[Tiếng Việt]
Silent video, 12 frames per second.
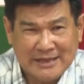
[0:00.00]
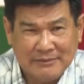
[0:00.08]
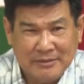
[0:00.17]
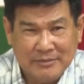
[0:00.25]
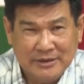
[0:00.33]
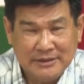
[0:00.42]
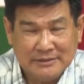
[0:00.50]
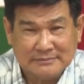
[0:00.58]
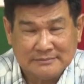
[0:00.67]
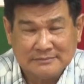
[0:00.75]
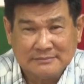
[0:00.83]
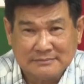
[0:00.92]
thường xuyên đối
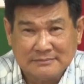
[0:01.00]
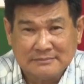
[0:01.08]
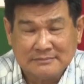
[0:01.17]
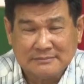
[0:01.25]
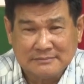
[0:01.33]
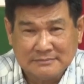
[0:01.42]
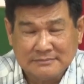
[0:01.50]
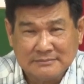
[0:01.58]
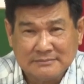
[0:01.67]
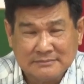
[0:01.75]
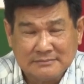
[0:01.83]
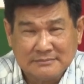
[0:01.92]
với tất cả đảng viên
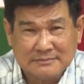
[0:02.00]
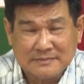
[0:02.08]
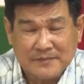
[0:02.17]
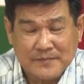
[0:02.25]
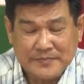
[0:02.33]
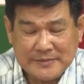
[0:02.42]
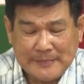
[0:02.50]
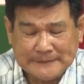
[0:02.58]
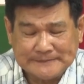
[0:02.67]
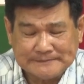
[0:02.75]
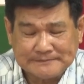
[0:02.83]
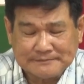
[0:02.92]
của chi bộ trong
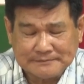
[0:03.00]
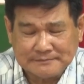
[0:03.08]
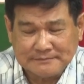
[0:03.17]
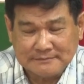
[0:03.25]
thực hiện nhiệm